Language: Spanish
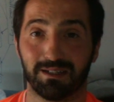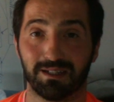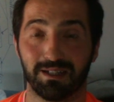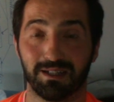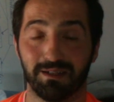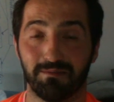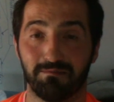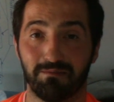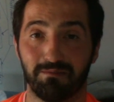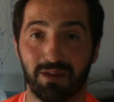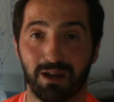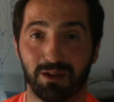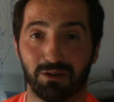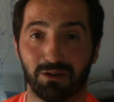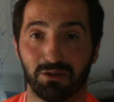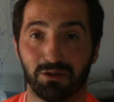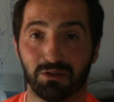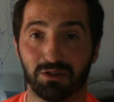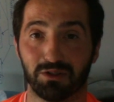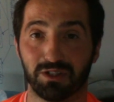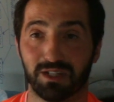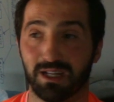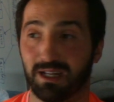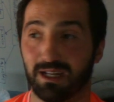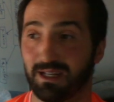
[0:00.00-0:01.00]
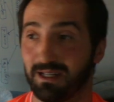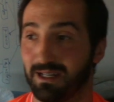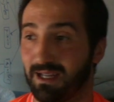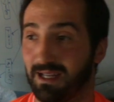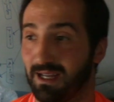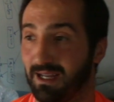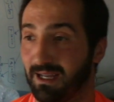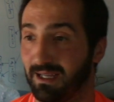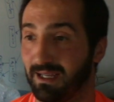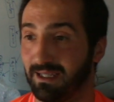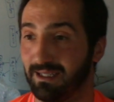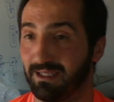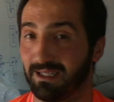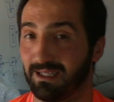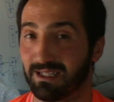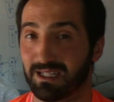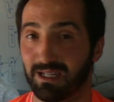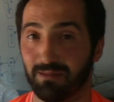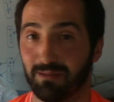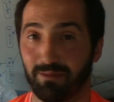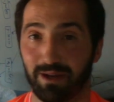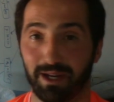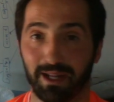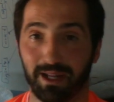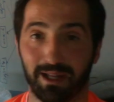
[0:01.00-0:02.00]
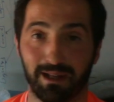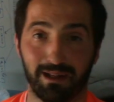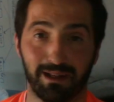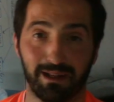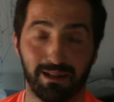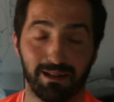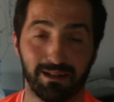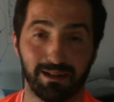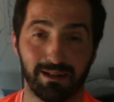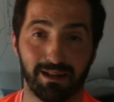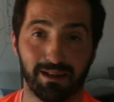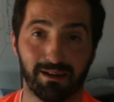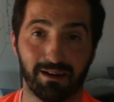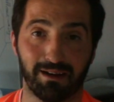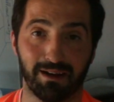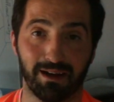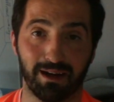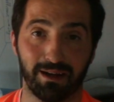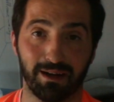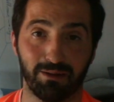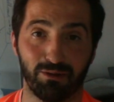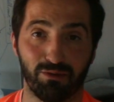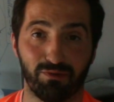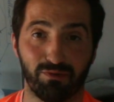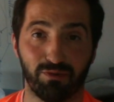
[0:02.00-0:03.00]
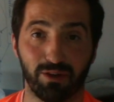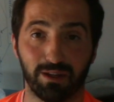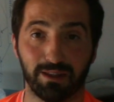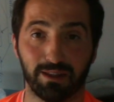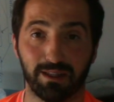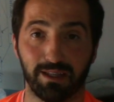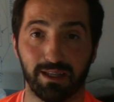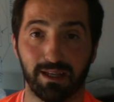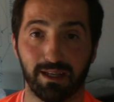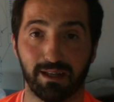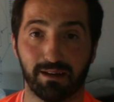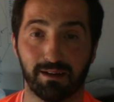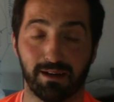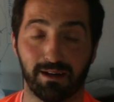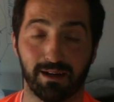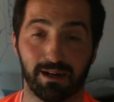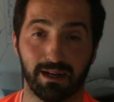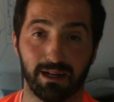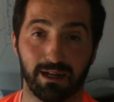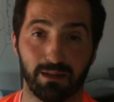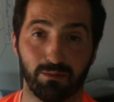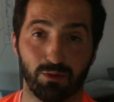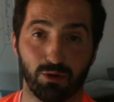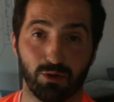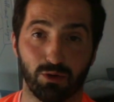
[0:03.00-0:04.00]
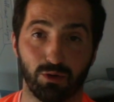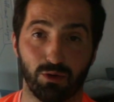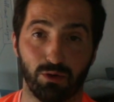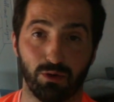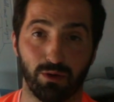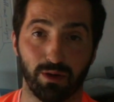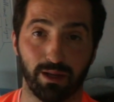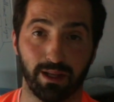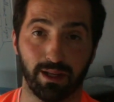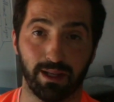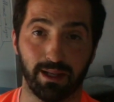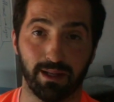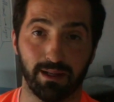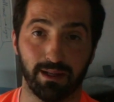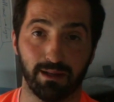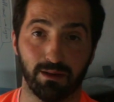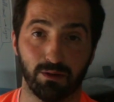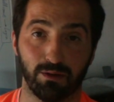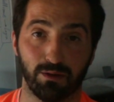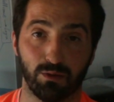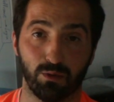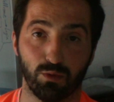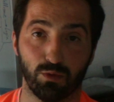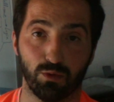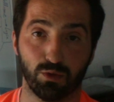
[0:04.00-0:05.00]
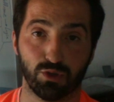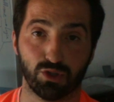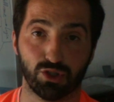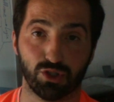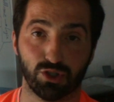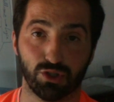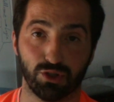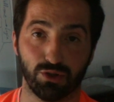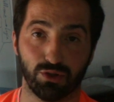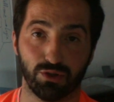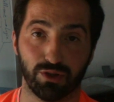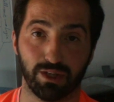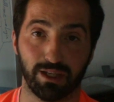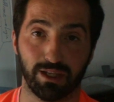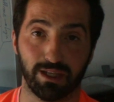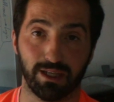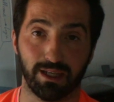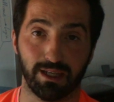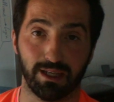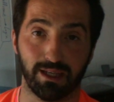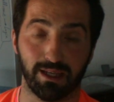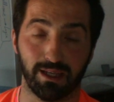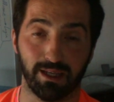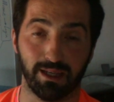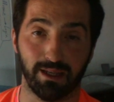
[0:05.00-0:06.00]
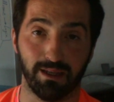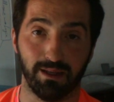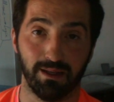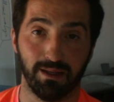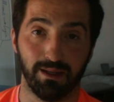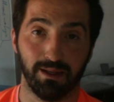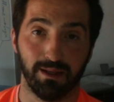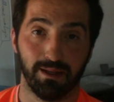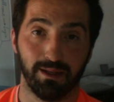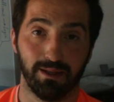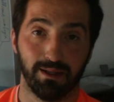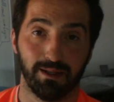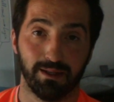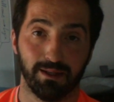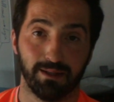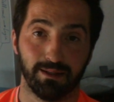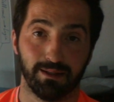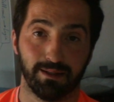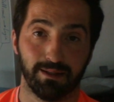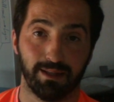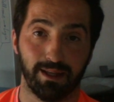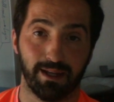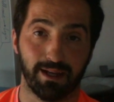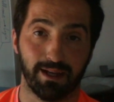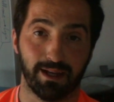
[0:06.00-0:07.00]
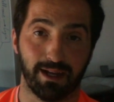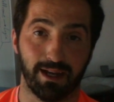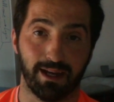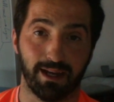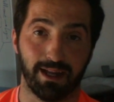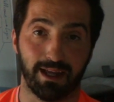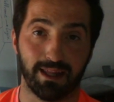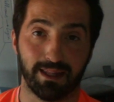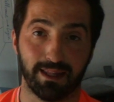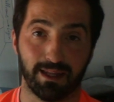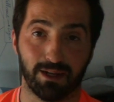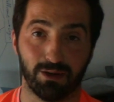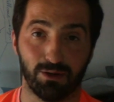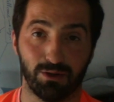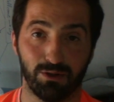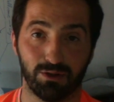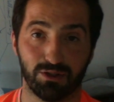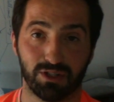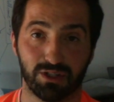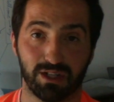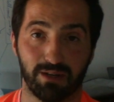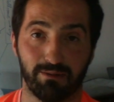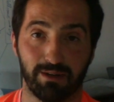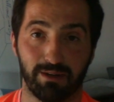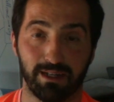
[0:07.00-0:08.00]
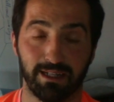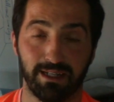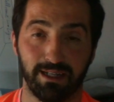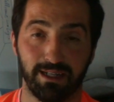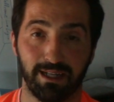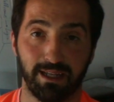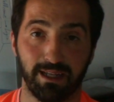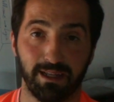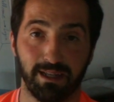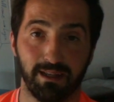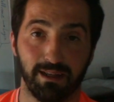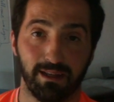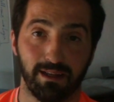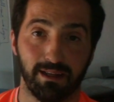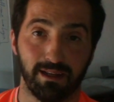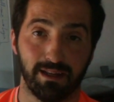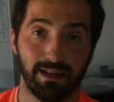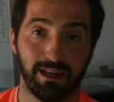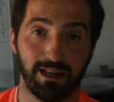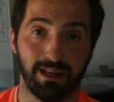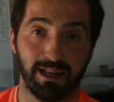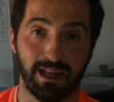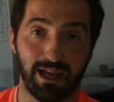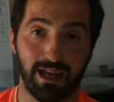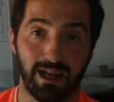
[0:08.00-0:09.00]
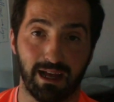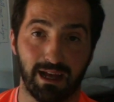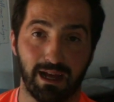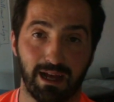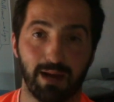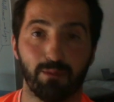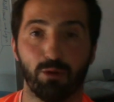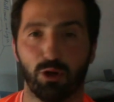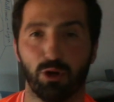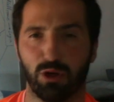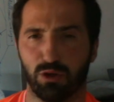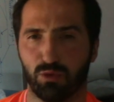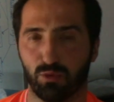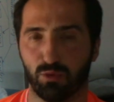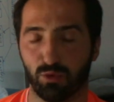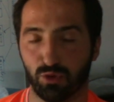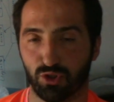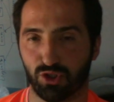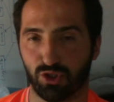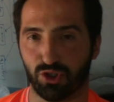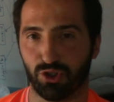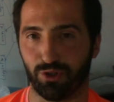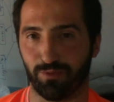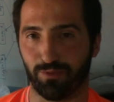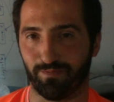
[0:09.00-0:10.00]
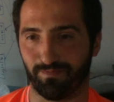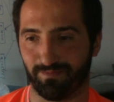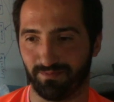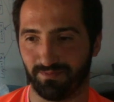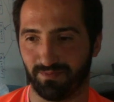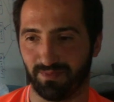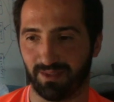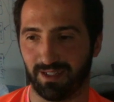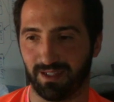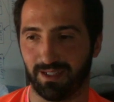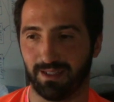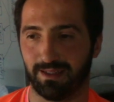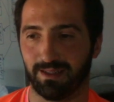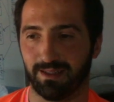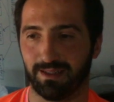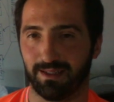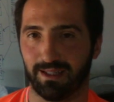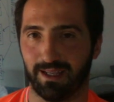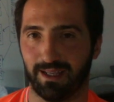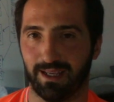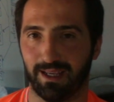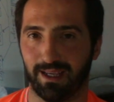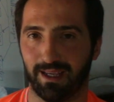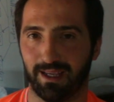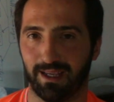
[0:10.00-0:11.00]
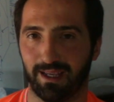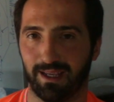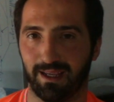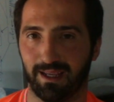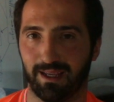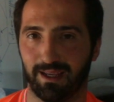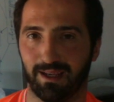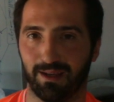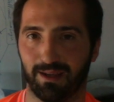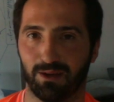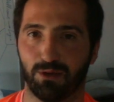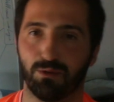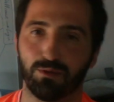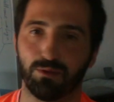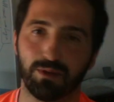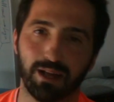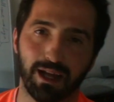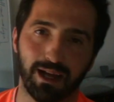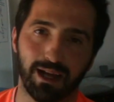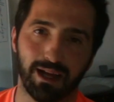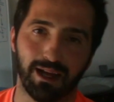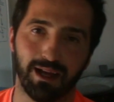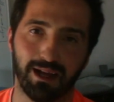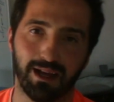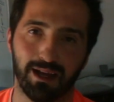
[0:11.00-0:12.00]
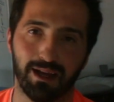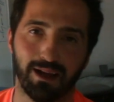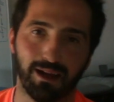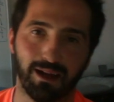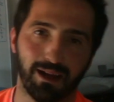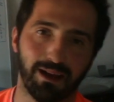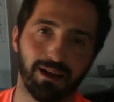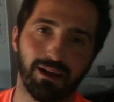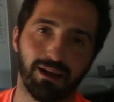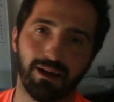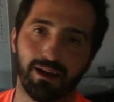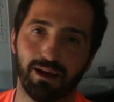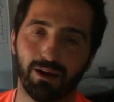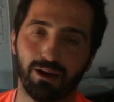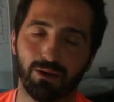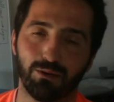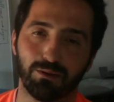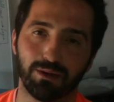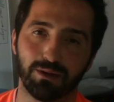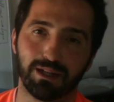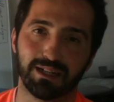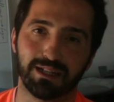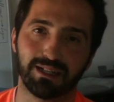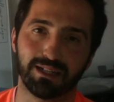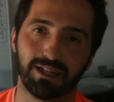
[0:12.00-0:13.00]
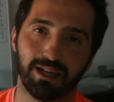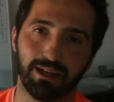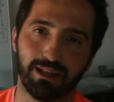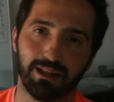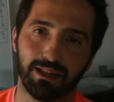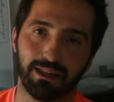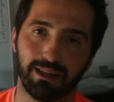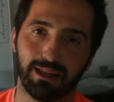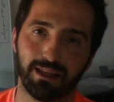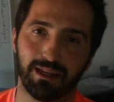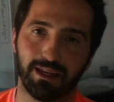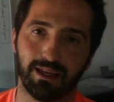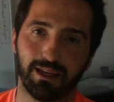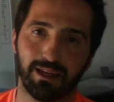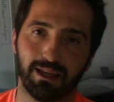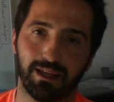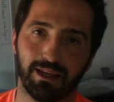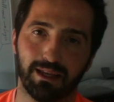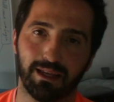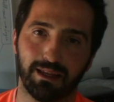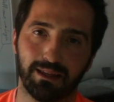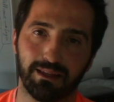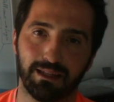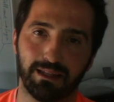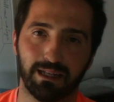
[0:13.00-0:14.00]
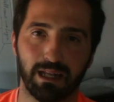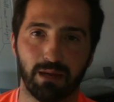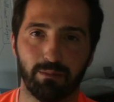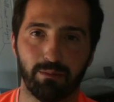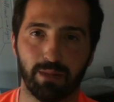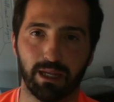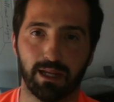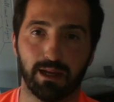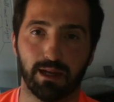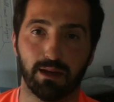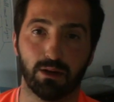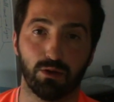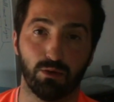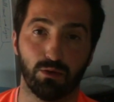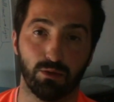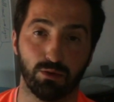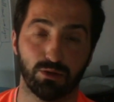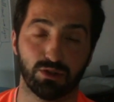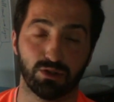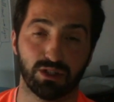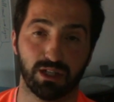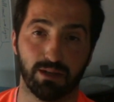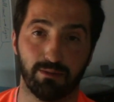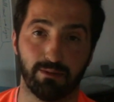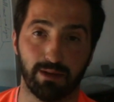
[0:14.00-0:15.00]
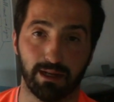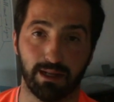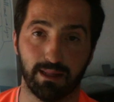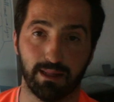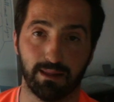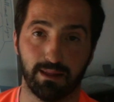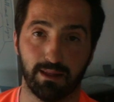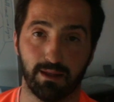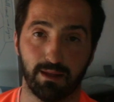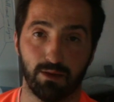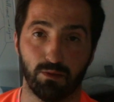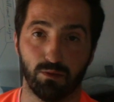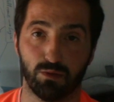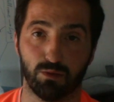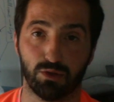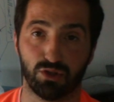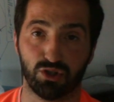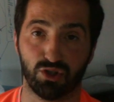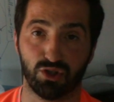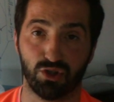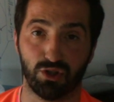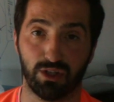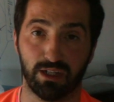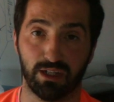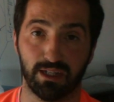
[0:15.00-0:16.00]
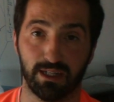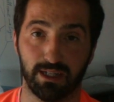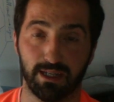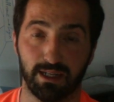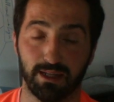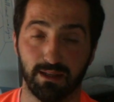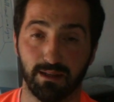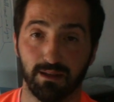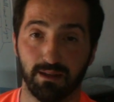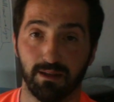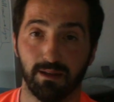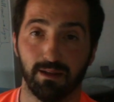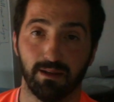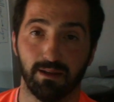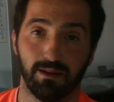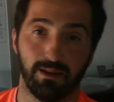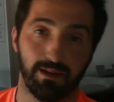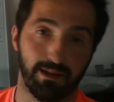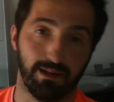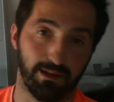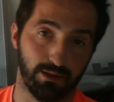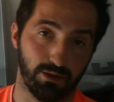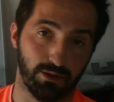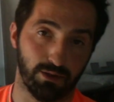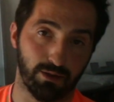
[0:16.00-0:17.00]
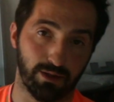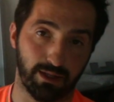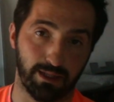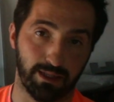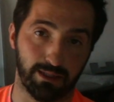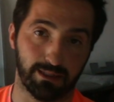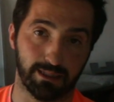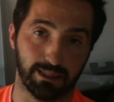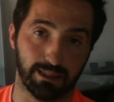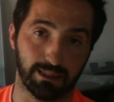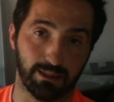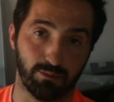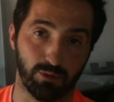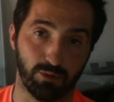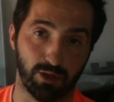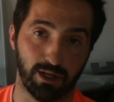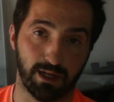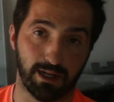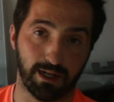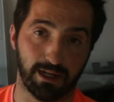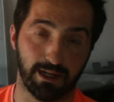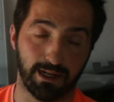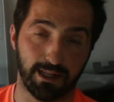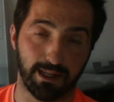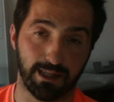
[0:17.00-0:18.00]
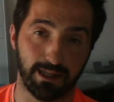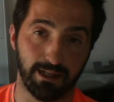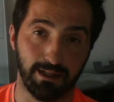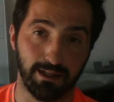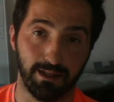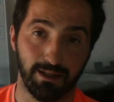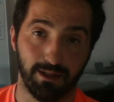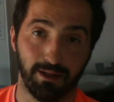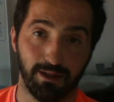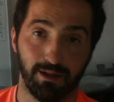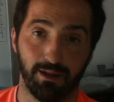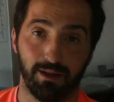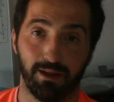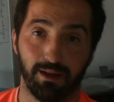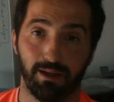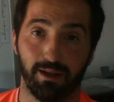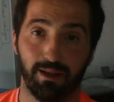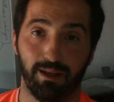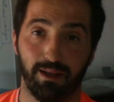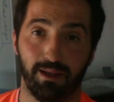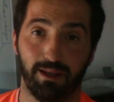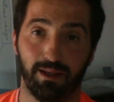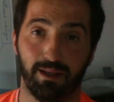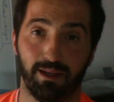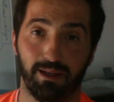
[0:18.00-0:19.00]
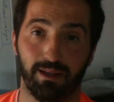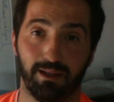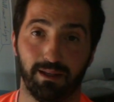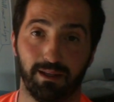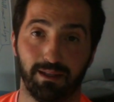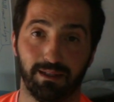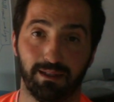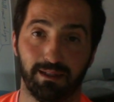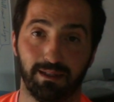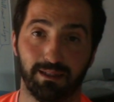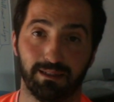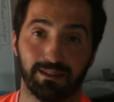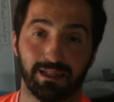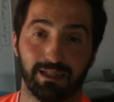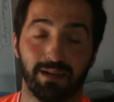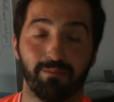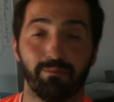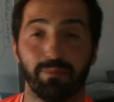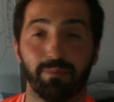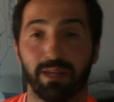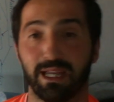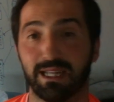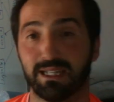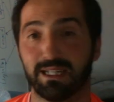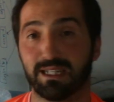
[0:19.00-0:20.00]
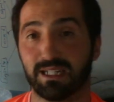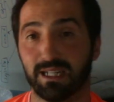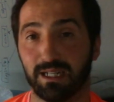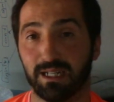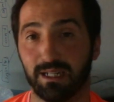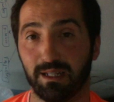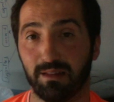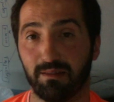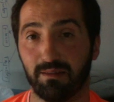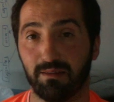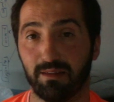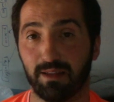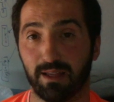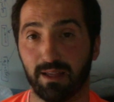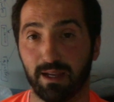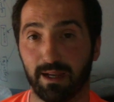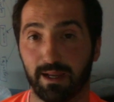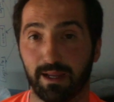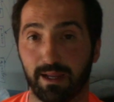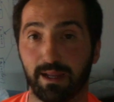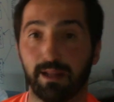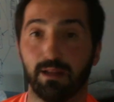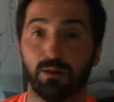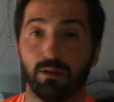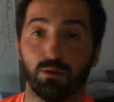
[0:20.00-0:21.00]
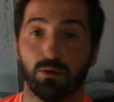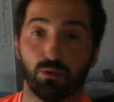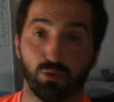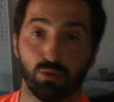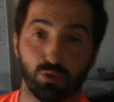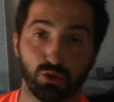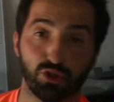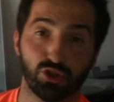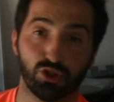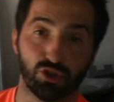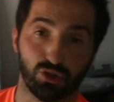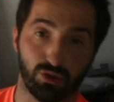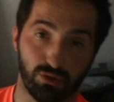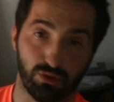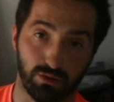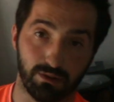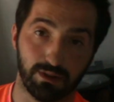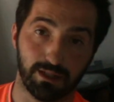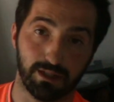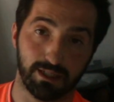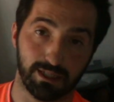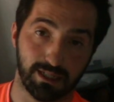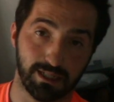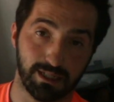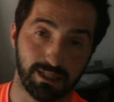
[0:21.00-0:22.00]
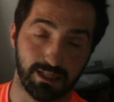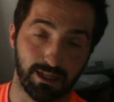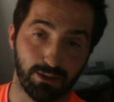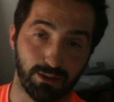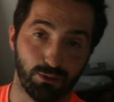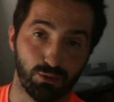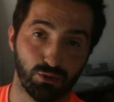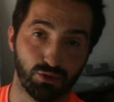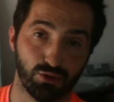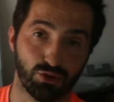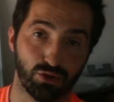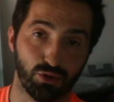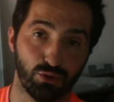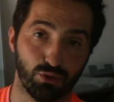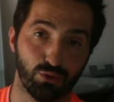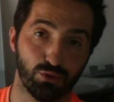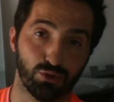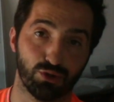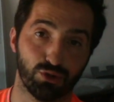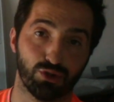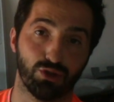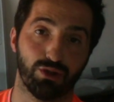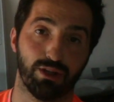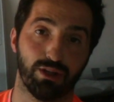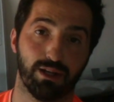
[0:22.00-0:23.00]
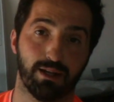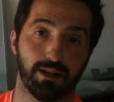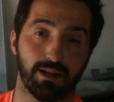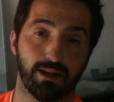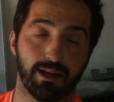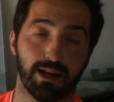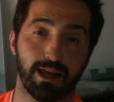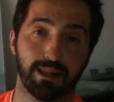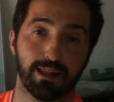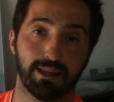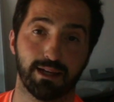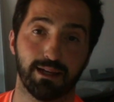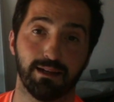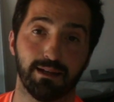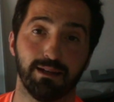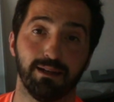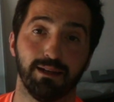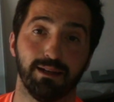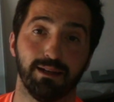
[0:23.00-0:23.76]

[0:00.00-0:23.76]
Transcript: sin más cosas, esta semana la arrancaremos fuerte, arrancaremos con el curso de, escalada con los chavalines, la, vamos, el curso de, con una, una serie de dinámicas con unos chavales de un curso de inglés en los que tratamos la escalada y también se inicia el curso, que sé si es curso curso de escalada,